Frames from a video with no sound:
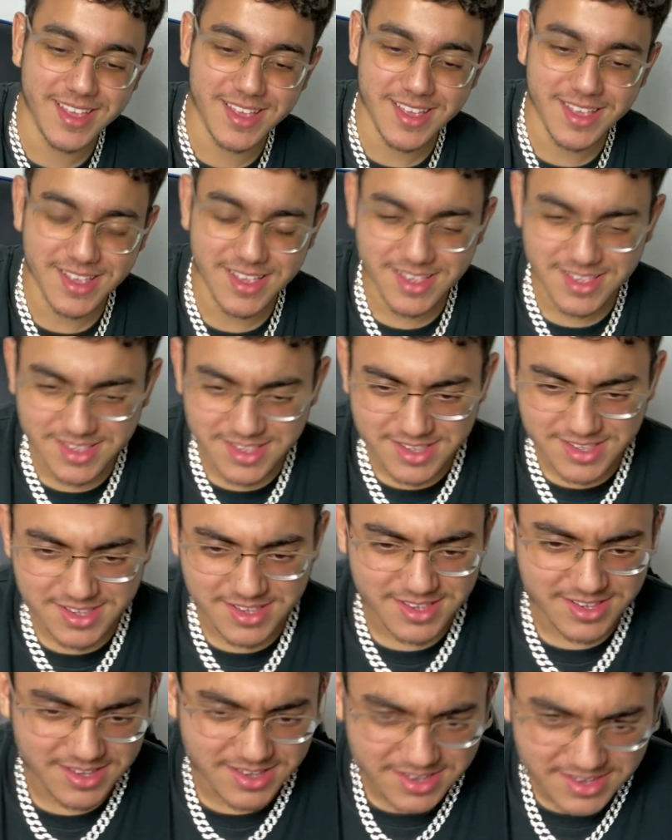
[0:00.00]
Ta bite,
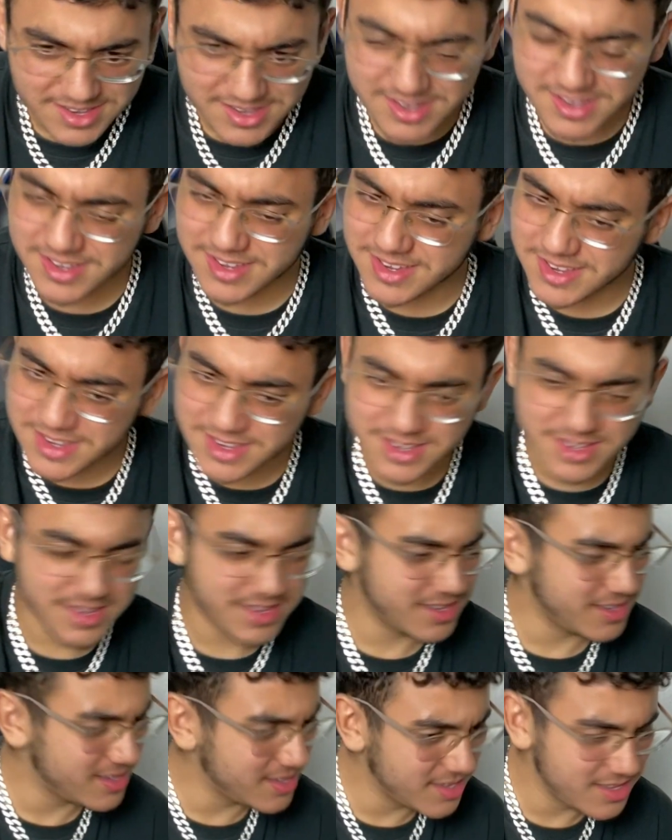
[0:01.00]
caleçon sur les streets, je
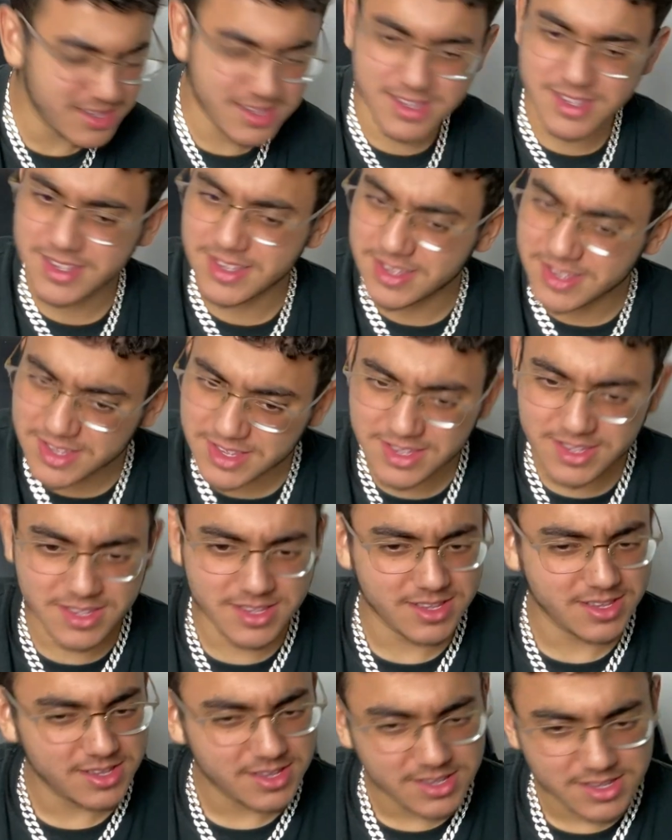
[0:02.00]
vais les crever en silence,
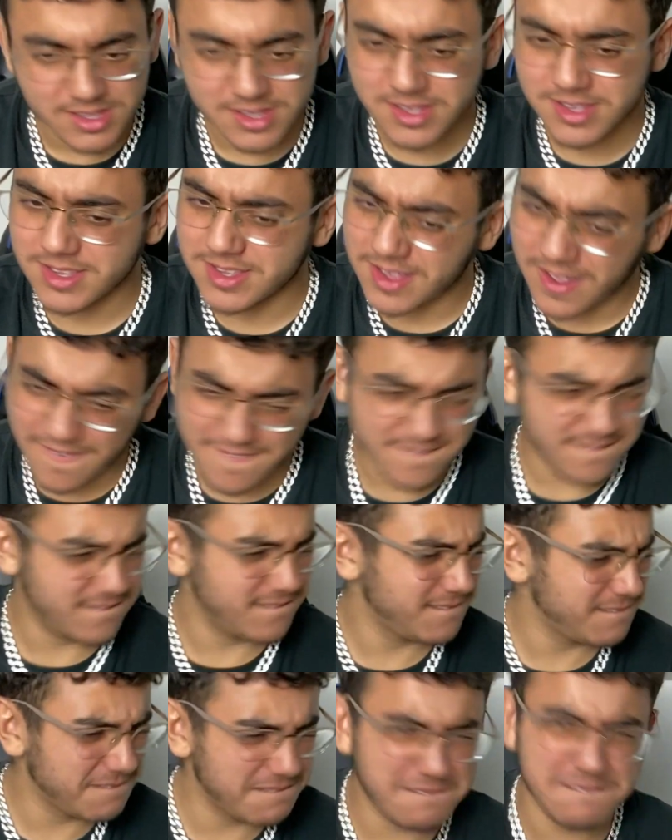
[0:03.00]
demande à ma carte. Je
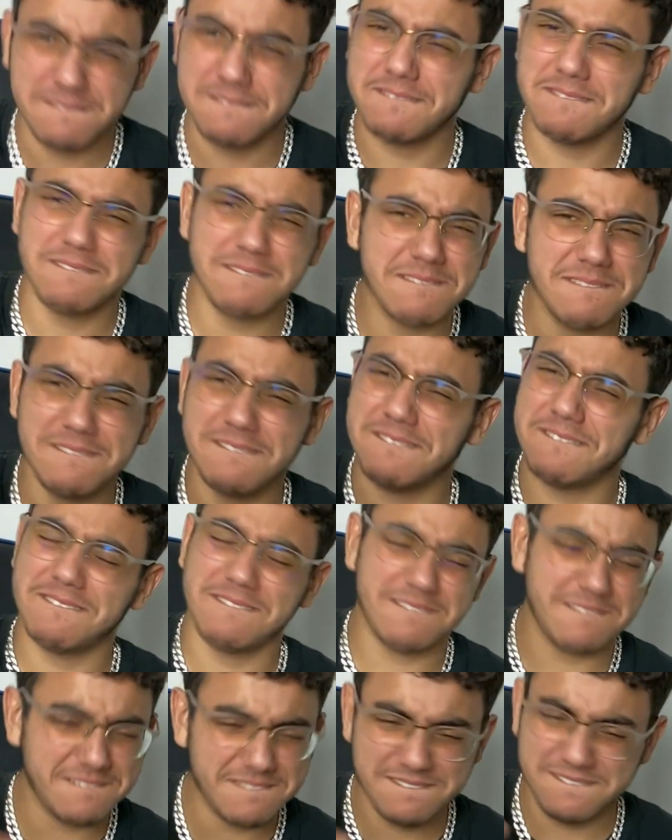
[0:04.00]
vais les dynamiter sans
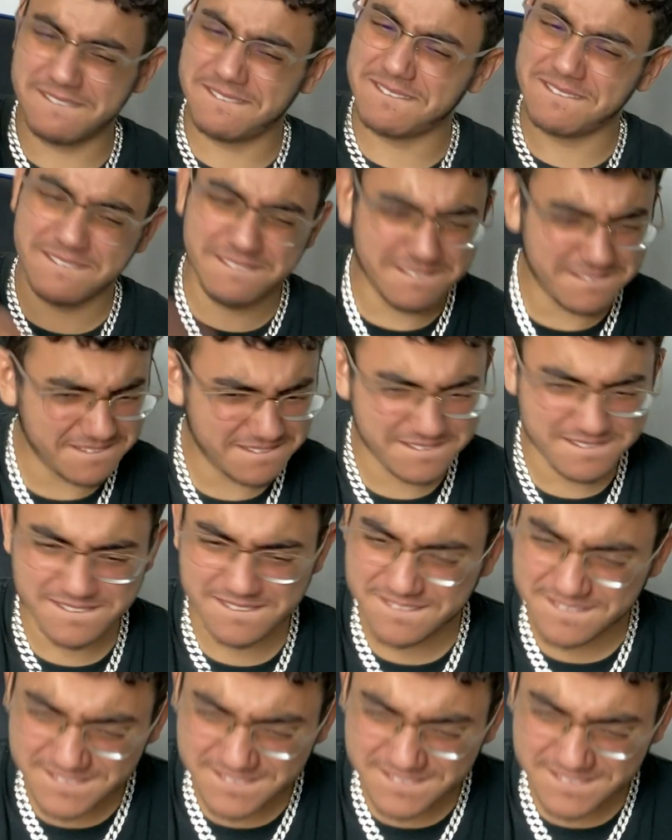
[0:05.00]
à la maga.